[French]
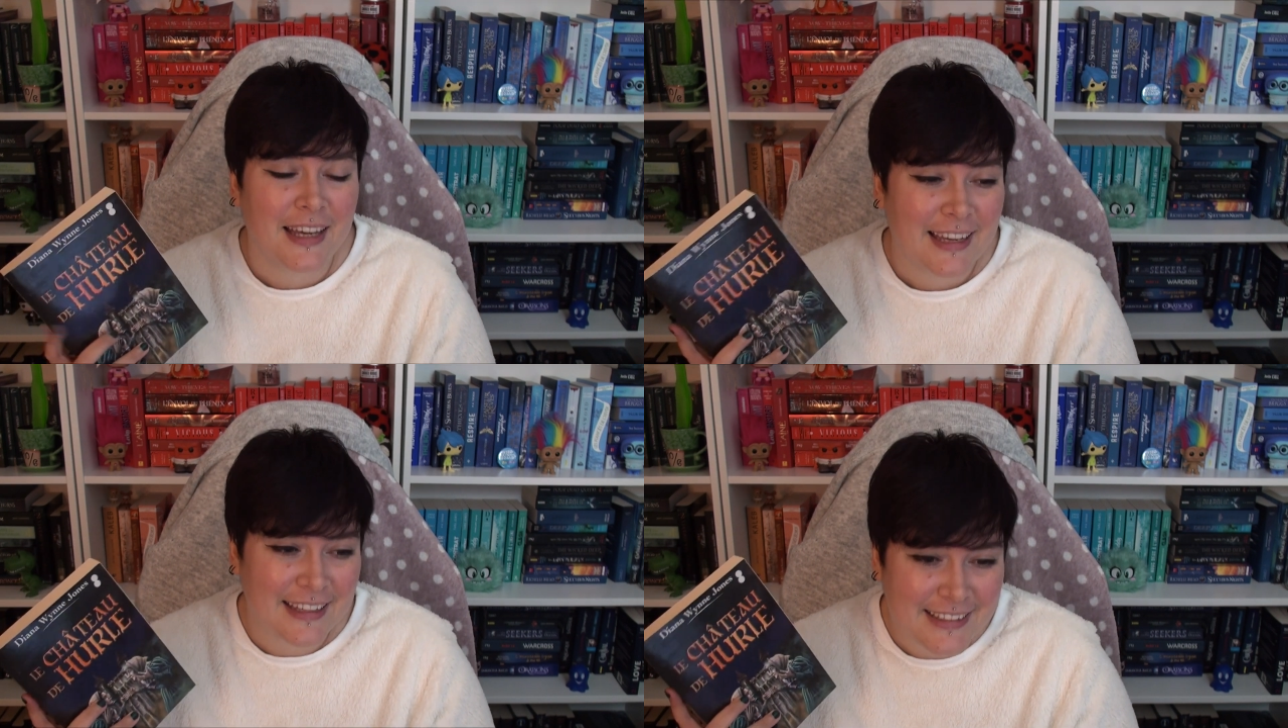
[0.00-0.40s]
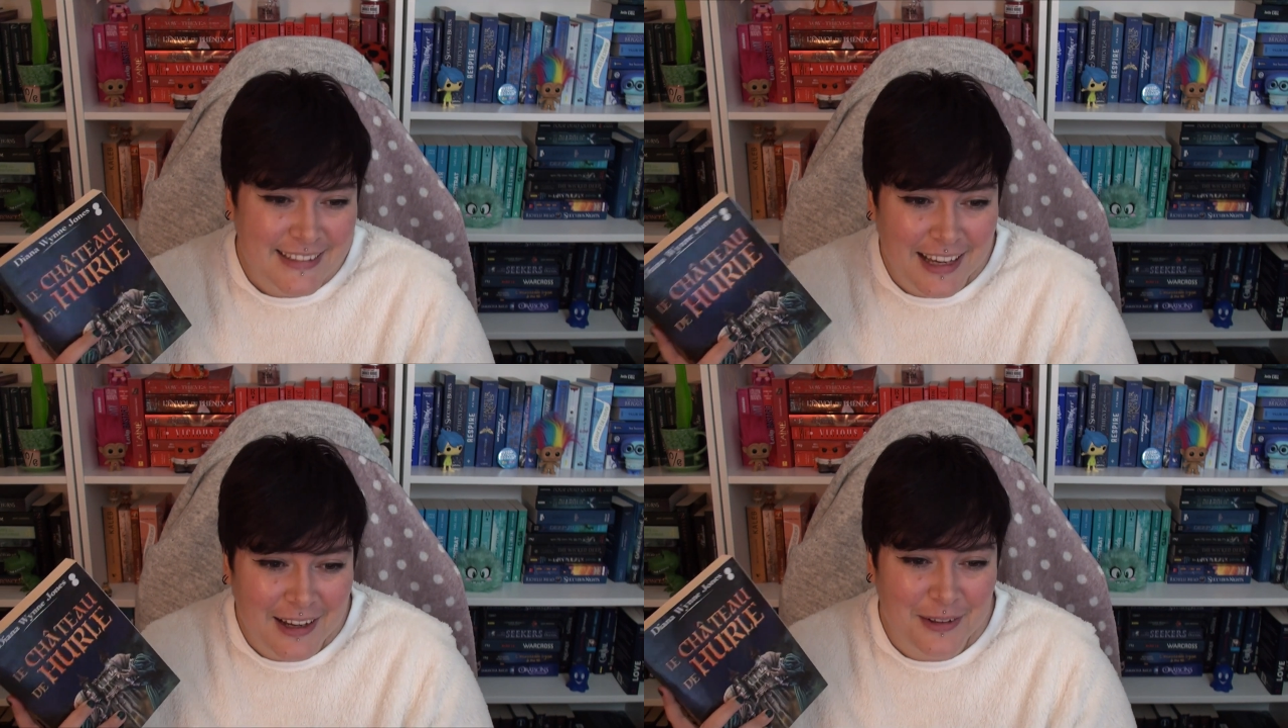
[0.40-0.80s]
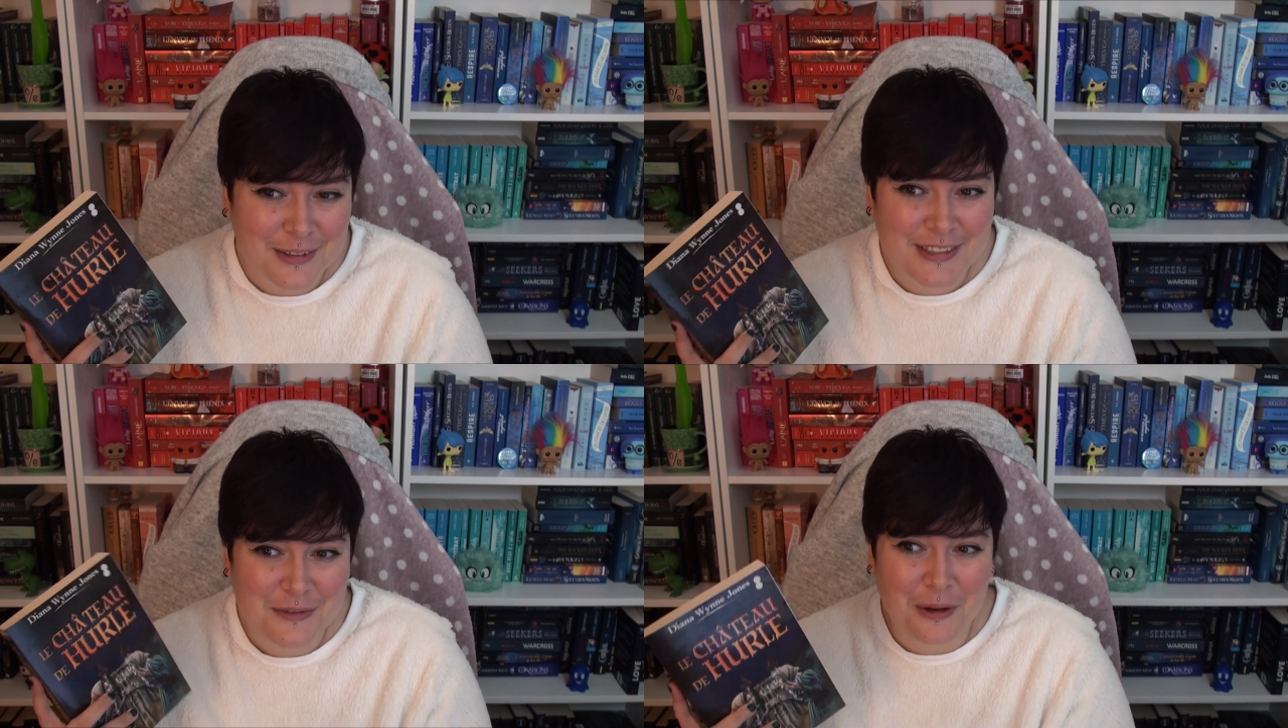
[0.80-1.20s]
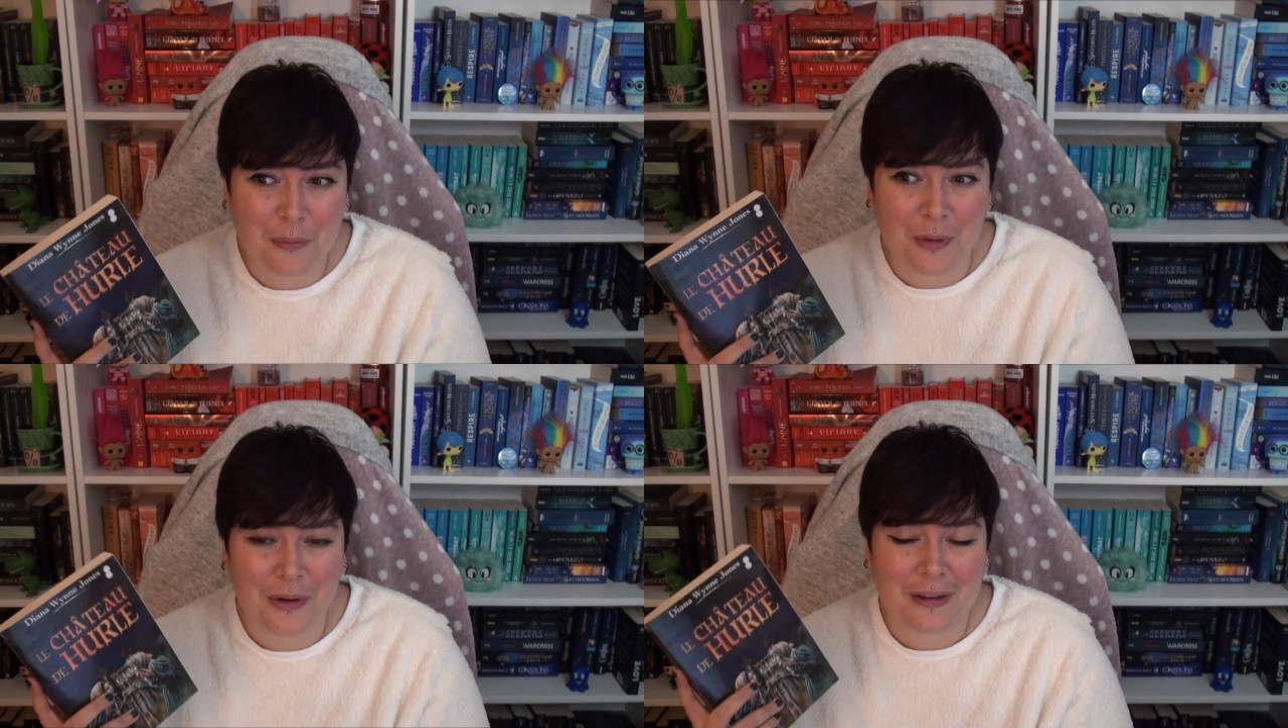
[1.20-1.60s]
Et ça, euh, c'est
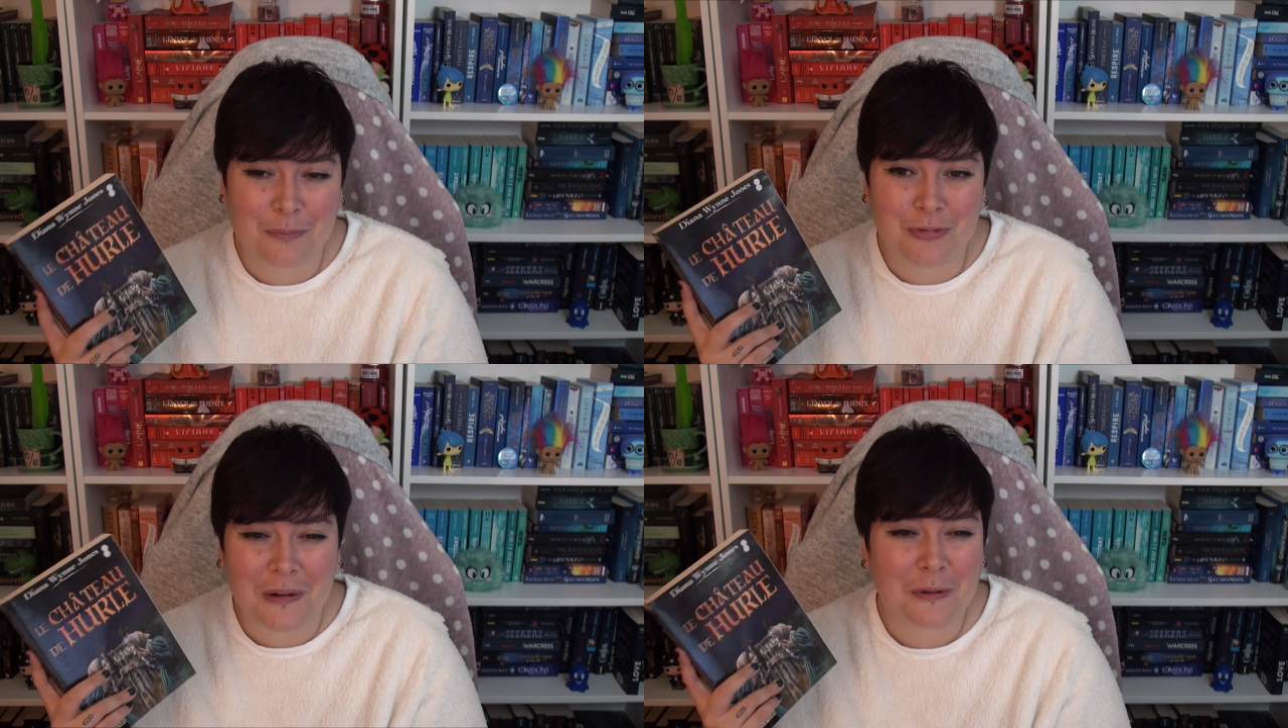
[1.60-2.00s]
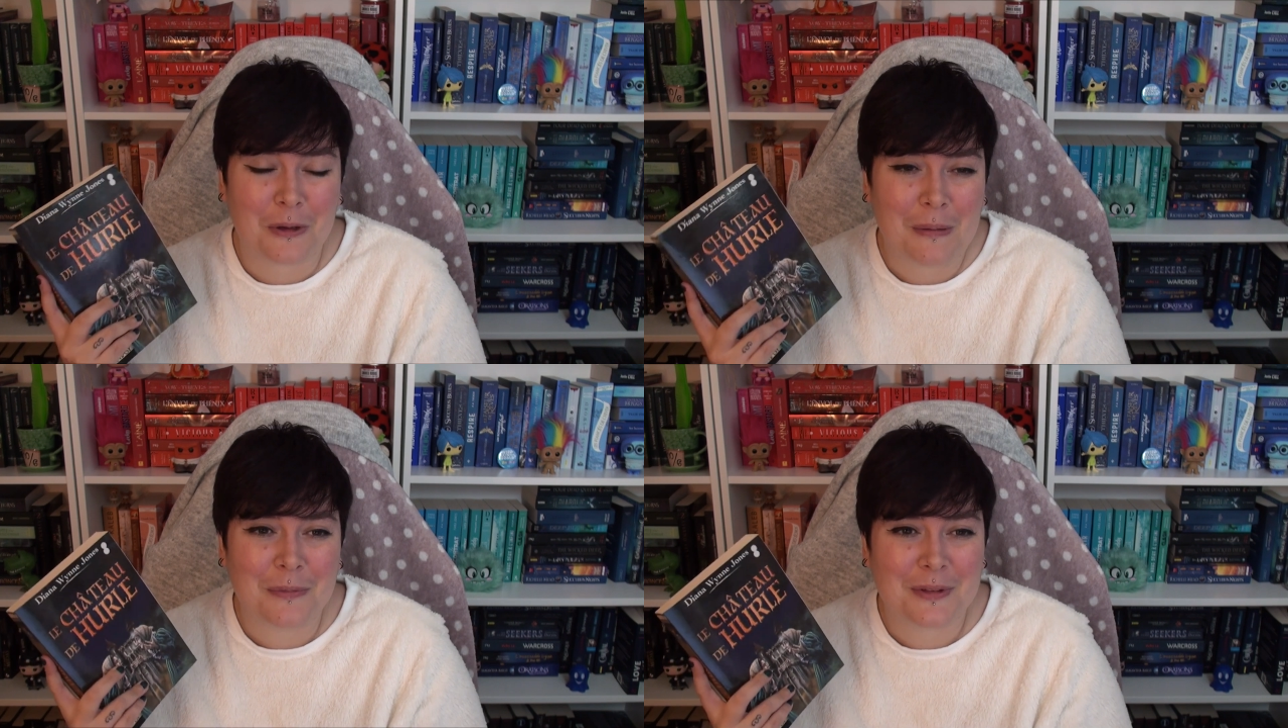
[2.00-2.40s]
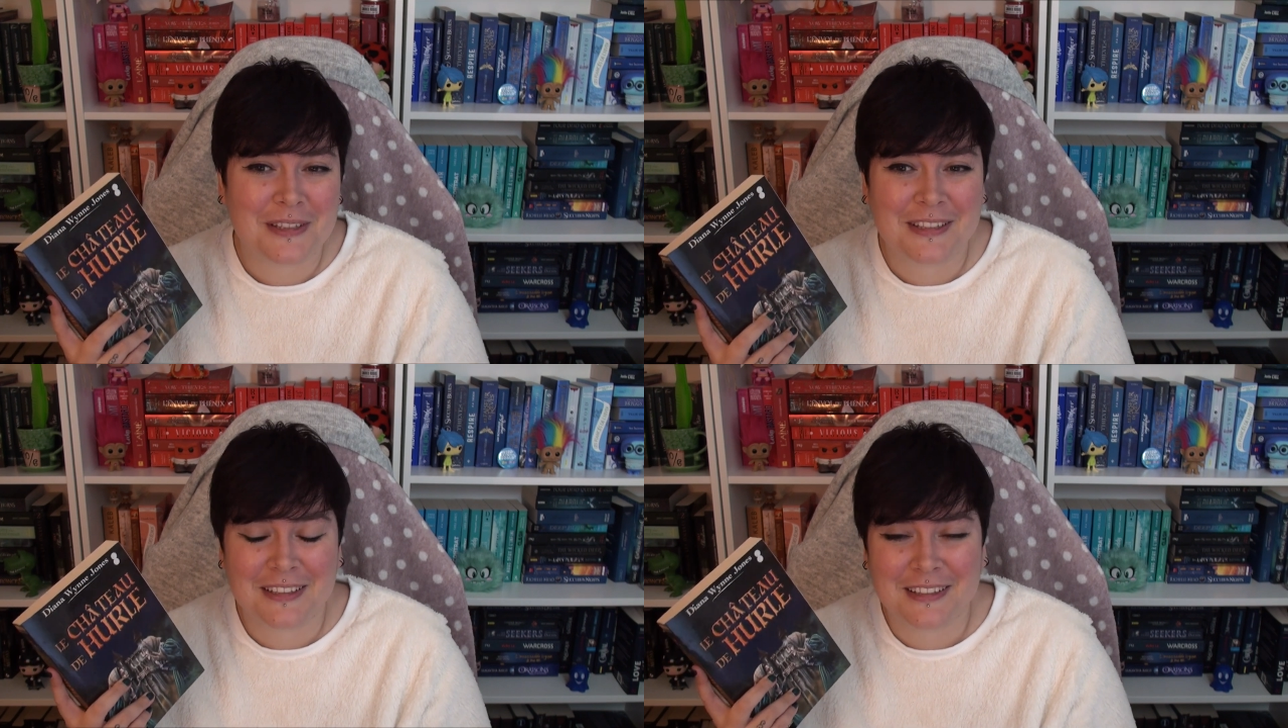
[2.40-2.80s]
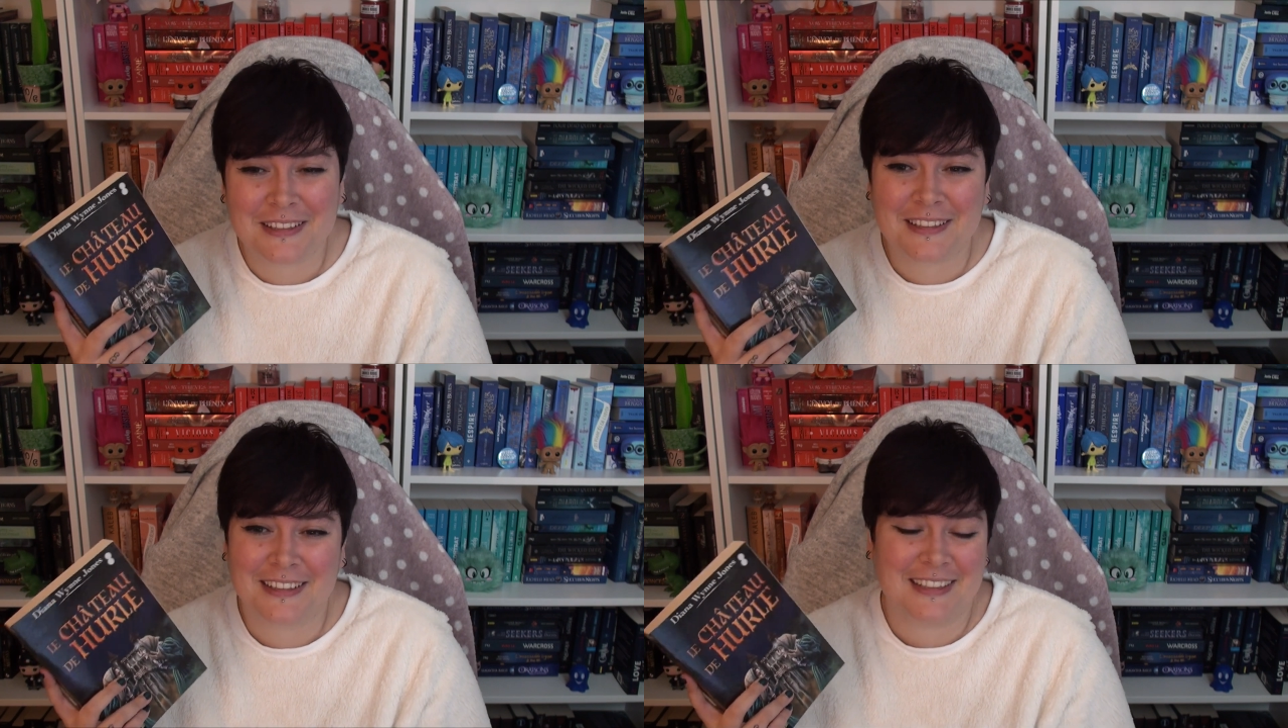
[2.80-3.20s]
vraiment un point quand même qui
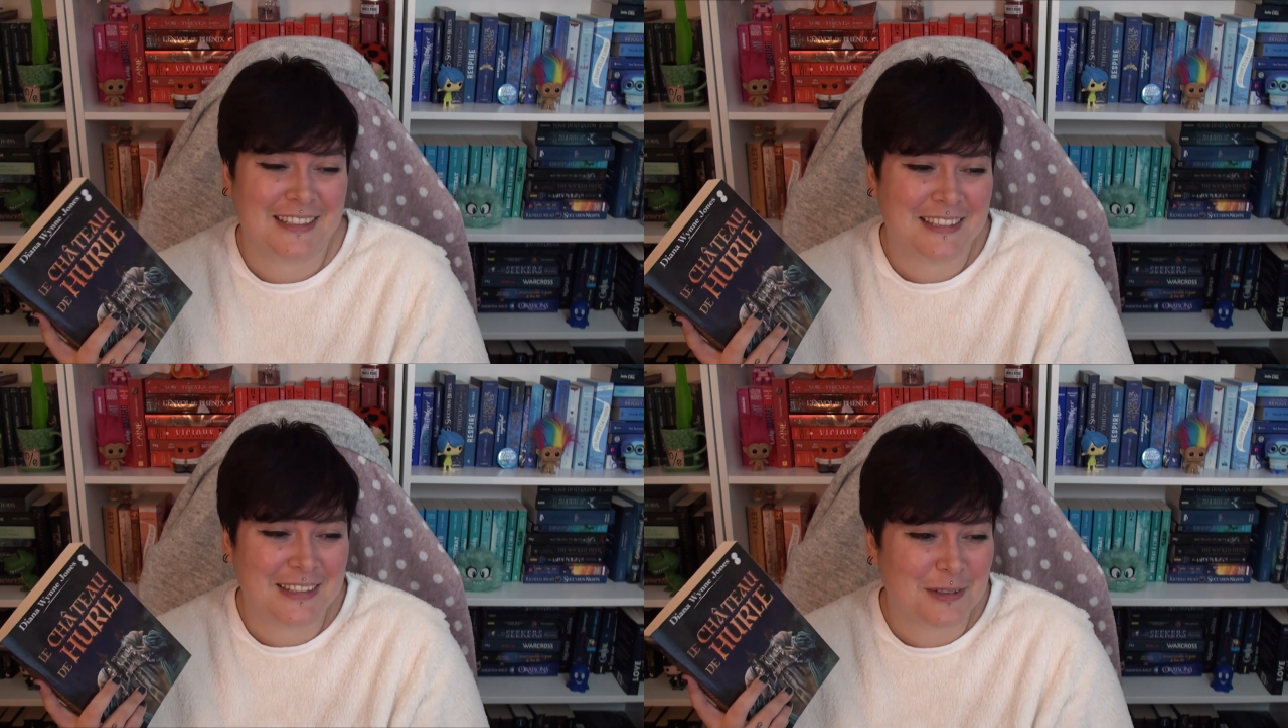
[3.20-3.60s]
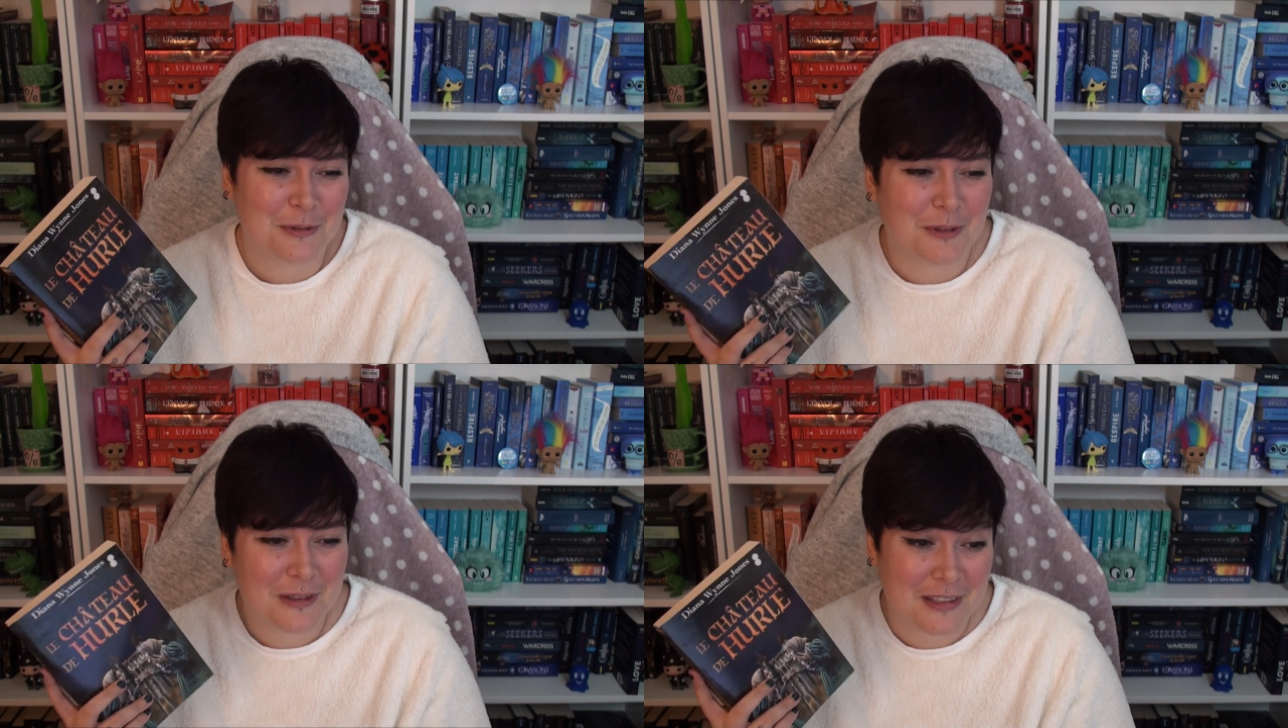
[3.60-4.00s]
est, qui est assez,